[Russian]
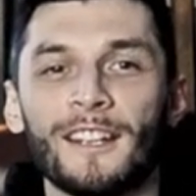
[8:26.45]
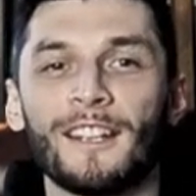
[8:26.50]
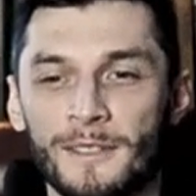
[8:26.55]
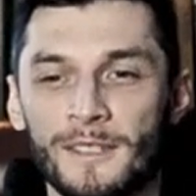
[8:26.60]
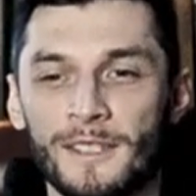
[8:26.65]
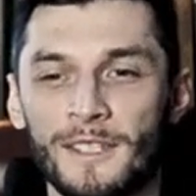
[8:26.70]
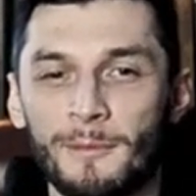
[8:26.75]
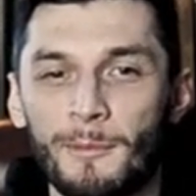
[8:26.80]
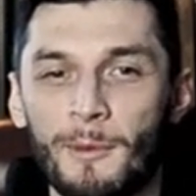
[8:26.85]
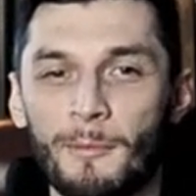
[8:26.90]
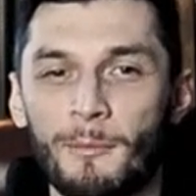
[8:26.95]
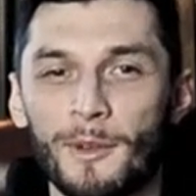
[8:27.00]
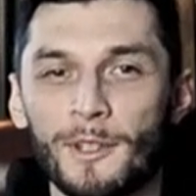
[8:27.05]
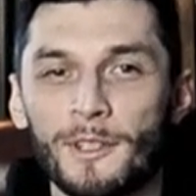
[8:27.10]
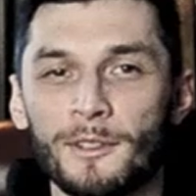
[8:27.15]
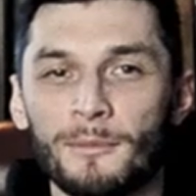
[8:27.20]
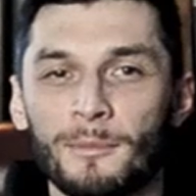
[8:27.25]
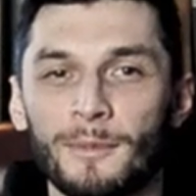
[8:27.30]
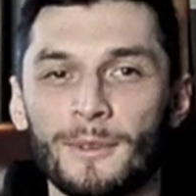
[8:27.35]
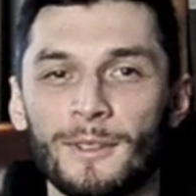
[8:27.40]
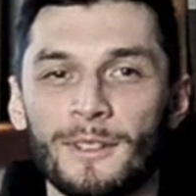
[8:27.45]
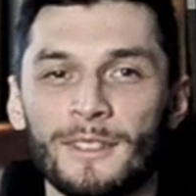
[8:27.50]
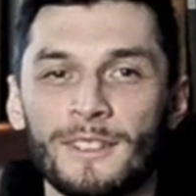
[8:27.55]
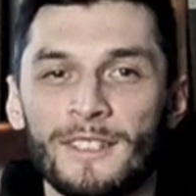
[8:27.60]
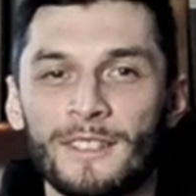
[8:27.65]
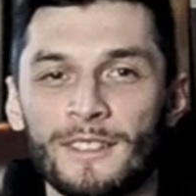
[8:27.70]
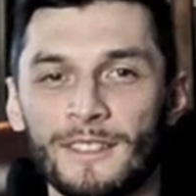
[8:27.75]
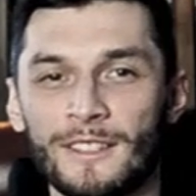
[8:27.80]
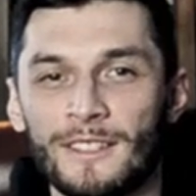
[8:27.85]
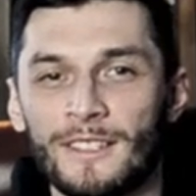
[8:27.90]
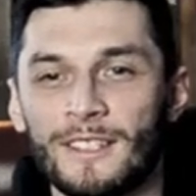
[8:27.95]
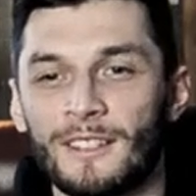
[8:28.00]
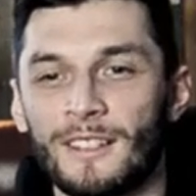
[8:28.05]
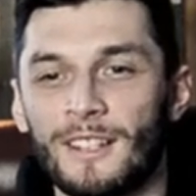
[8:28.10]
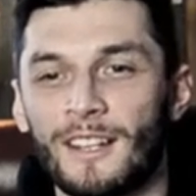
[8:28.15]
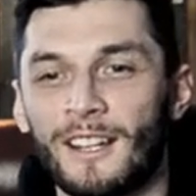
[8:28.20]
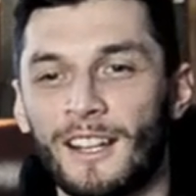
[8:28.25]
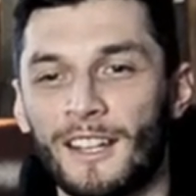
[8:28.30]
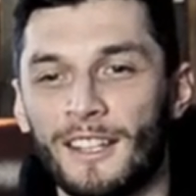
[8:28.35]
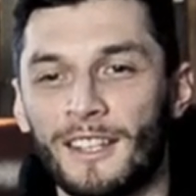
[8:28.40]
С ними можно было делать
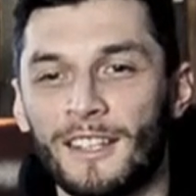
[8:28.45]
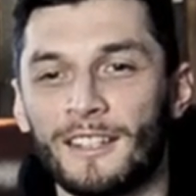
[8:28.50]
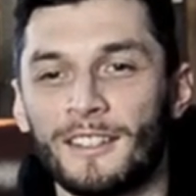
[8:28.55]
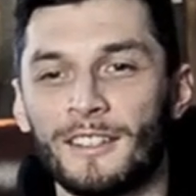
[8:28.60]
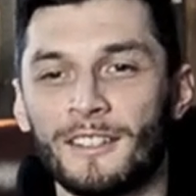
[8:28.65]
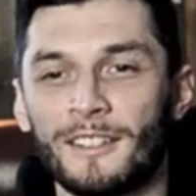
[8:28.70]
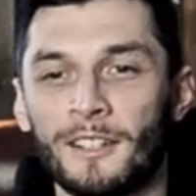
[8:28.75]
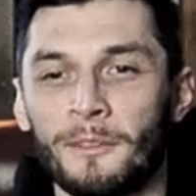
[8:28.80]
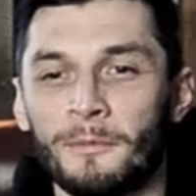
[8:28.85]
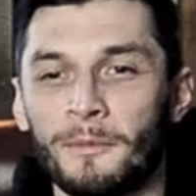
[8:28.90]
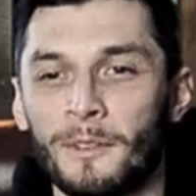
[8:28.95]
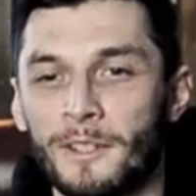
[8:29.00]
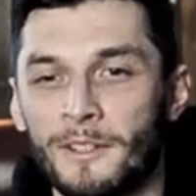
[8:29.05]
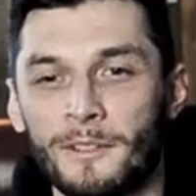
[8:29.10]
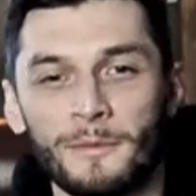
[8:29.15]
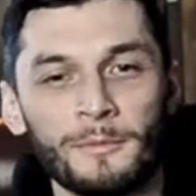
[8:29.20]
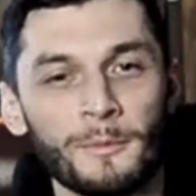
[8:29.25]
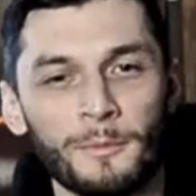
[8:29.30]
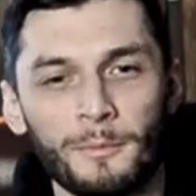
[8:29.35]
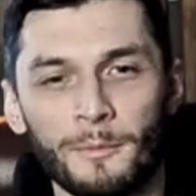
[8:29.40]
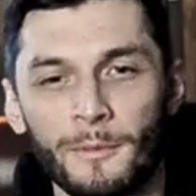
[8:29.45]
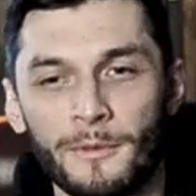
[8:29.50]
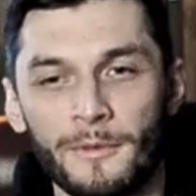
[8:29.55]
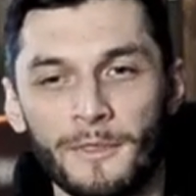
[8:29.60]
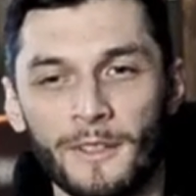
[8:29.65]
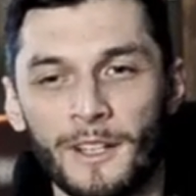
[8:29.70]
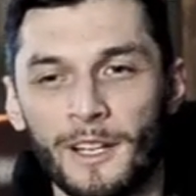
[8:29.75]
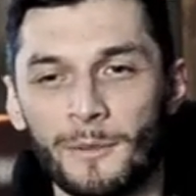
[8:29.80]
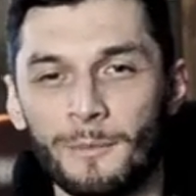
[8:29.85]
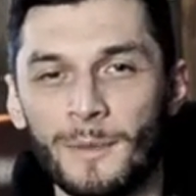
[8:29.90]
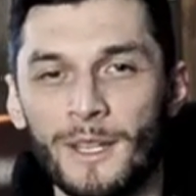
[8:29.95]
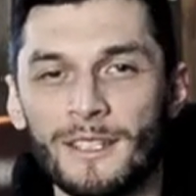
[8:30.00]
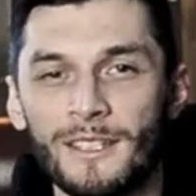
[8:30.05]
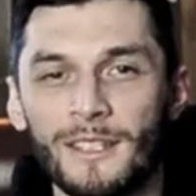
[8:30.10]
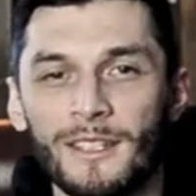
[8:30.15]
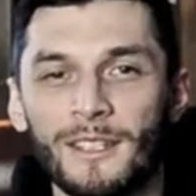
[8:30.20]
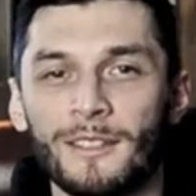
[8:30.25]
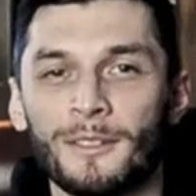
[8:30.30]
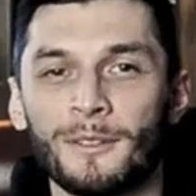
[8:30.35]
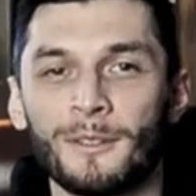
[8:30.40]
дела как там даже, ну, пофиг,
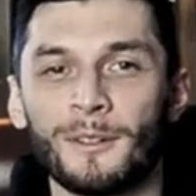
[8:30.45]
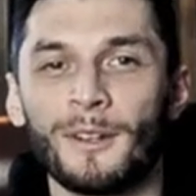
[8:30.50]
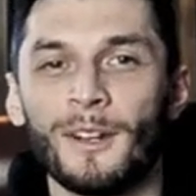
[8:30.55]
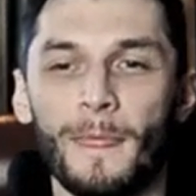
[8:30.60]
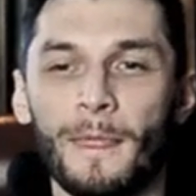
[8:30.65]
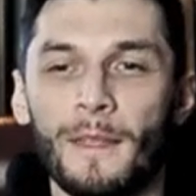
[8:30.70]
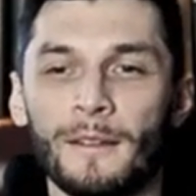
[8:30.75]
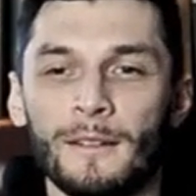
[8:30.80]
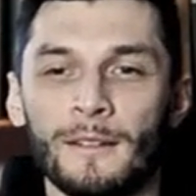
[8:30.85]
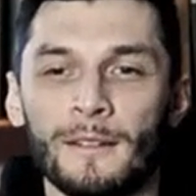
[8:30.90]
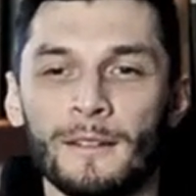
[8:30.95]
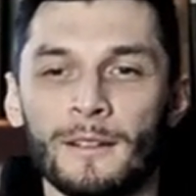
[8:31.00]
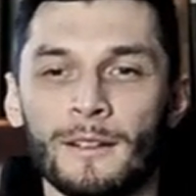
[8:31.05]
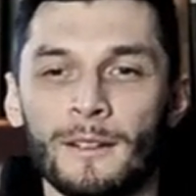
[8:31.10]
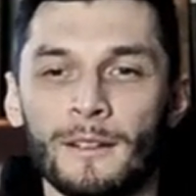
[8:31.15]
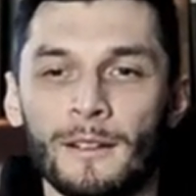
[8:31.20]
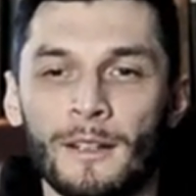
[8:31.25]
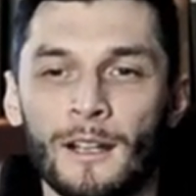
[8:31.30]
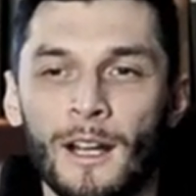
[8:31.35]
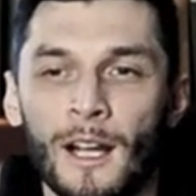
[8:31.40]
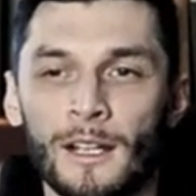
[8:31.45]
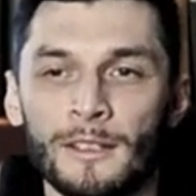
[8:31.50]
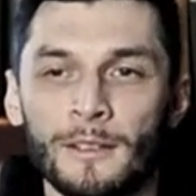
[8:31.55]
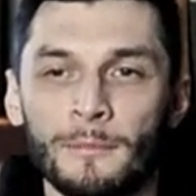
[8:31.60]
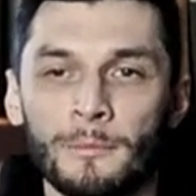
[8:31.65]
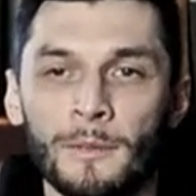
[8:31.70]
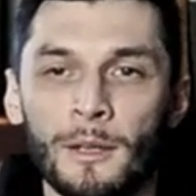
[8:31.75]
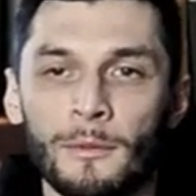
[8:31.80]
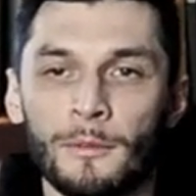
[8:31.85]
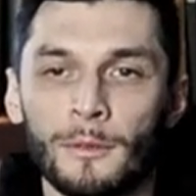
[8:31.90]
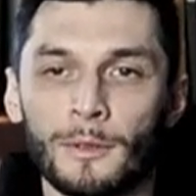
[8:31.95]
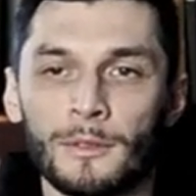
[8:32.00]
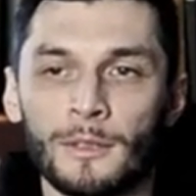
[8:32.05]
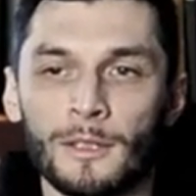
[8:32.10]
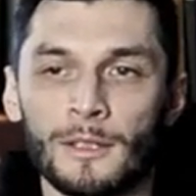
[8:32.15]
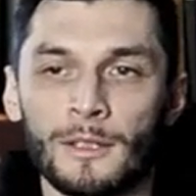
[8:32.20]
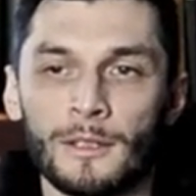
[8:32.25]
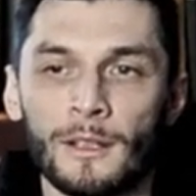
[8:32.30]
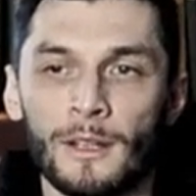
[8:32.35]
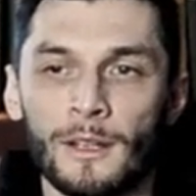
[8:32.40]
армейские, но э, как-то мне вот
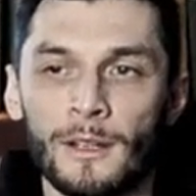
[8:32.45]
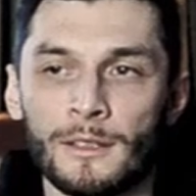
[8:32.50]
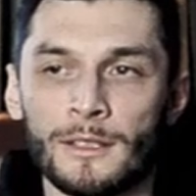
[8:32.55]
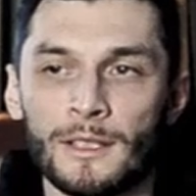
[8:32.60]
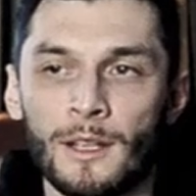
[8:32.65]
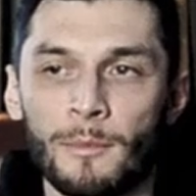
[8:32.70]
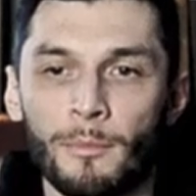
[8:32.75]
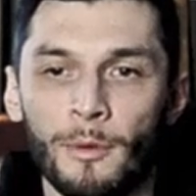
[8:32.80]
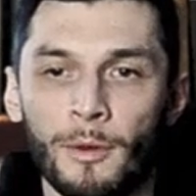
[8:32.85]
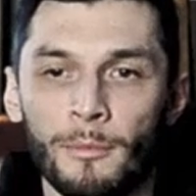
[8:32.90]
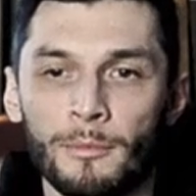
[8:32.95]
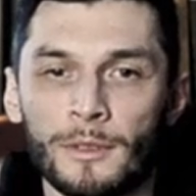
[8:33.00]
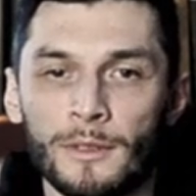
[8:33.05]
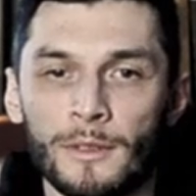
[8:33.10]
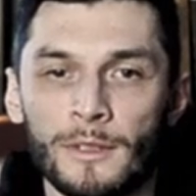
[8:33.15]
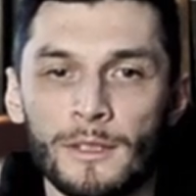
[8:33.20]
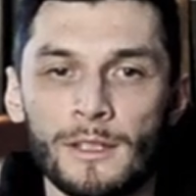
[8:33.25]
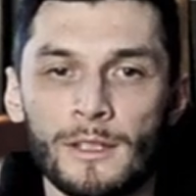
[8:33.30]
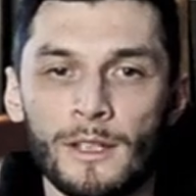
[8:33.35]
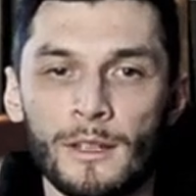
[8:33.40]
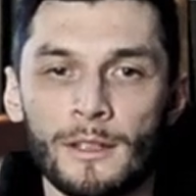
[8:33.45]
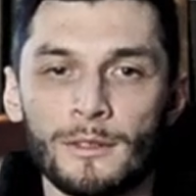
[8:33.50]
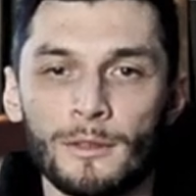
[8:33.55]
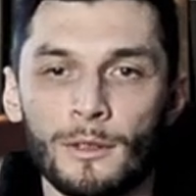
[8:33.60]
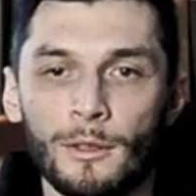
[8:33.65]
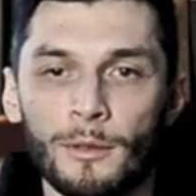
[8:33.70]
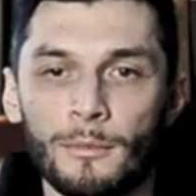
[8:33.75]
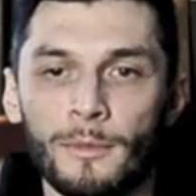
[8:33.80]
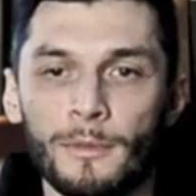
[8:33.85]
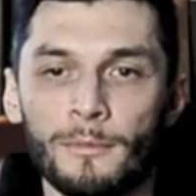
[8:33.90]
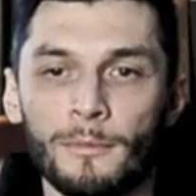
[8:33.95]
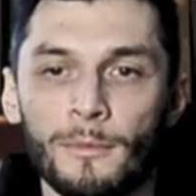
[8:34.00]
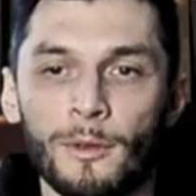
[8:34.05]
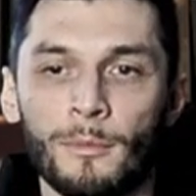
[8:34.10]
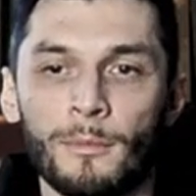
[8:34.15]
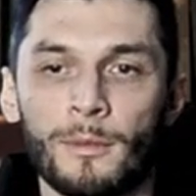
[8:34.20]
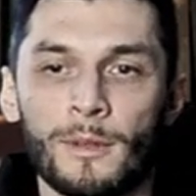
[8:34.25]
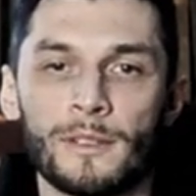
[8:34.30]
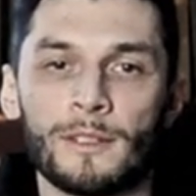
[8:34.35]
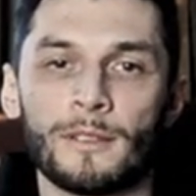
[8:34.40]
это запомнилось особым
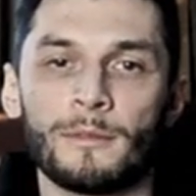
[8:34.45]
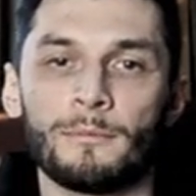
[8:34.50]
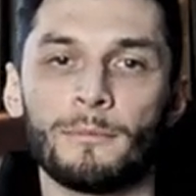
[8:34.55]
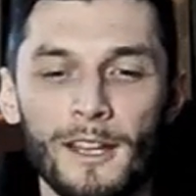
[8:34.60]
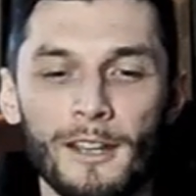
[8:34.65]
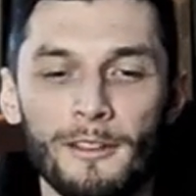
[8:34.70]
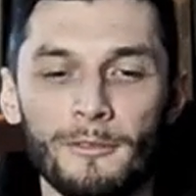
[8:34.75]
образом.